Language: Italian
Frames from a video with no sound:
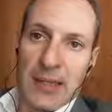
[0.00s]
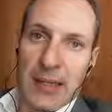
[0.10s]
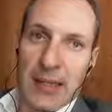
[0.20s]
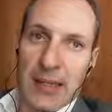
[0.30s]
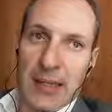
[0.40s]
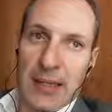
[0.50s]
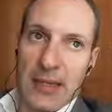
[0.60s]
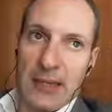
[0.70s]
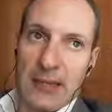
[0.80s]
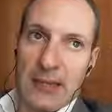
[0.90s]

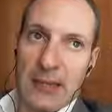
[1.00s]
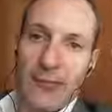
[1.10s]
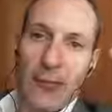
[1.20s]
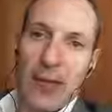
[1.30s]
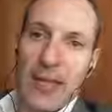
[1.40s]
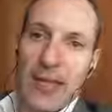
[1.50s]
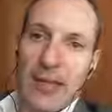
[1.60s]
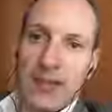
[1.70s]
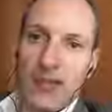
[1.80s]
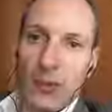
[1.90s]
eh, di
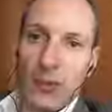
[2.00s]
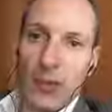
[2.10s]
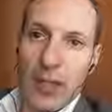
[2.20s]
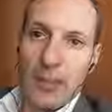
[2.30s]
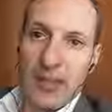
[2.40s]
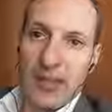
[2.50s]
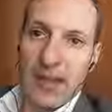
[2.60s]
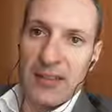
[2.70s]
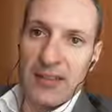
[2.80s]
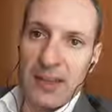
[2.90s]
follia secondo Albert
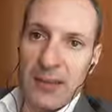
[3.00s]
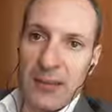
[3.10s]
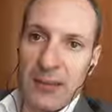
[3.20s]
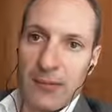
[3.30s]
Einstein.